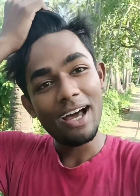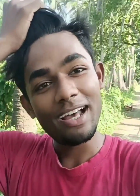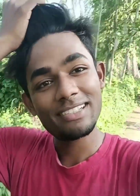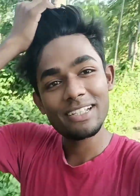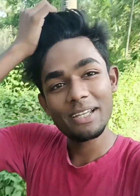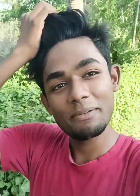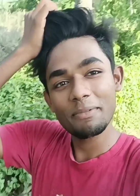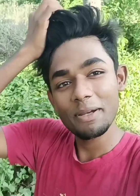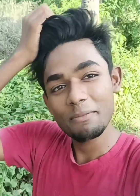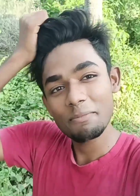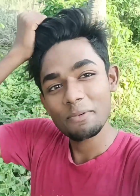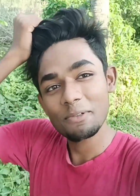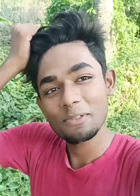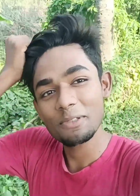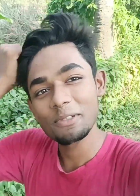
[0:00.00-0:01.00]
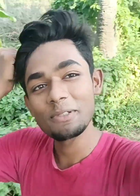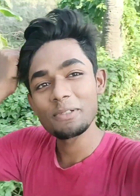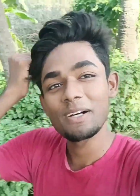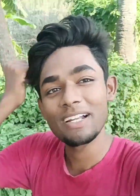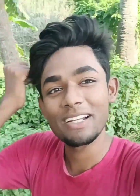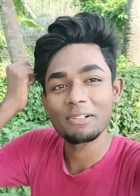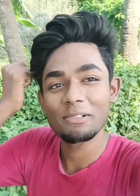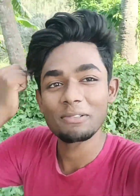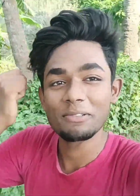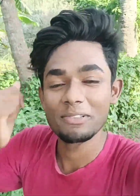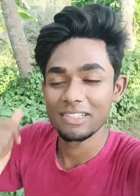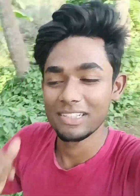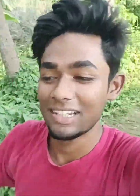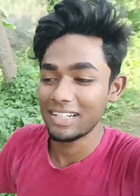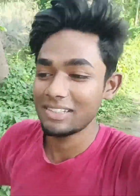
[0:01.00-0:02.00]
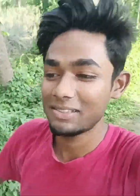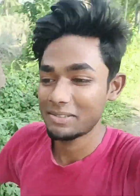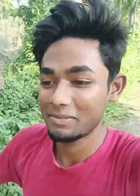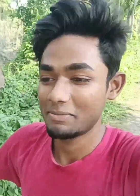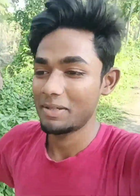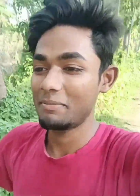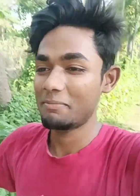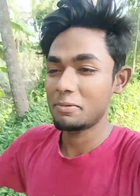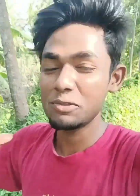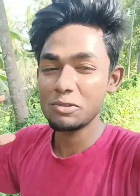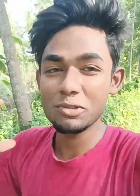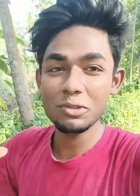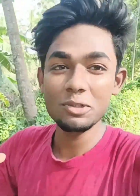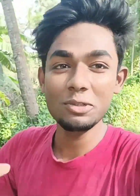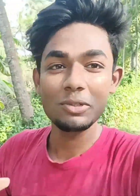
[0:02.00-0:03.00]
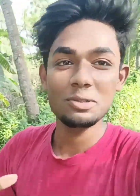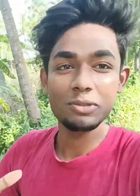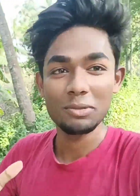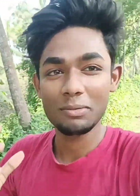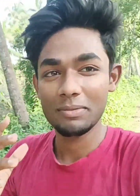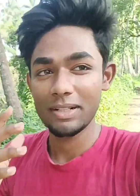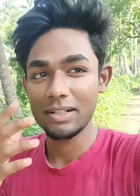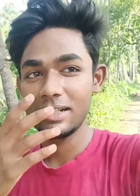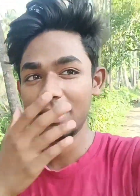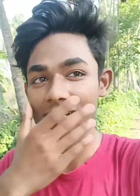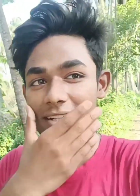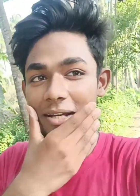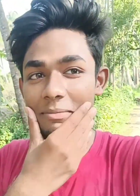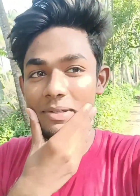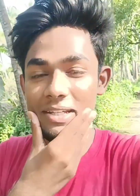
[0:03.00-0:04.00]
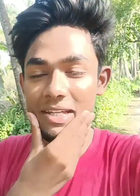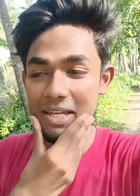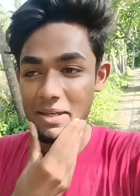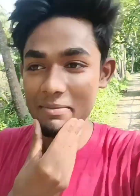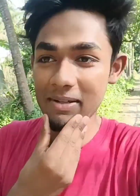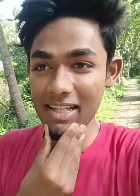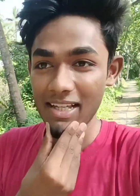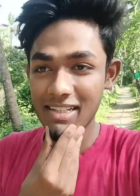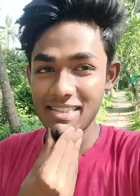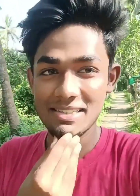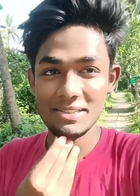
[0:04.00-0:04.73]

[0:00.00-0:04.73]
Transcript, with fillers: আজকে মানে প্রচণ্ড হারে রোদ উঠেছে গাইস মানে প্রচণ্ড মানে লিটারে আমি ঘেমে যাচ্ছি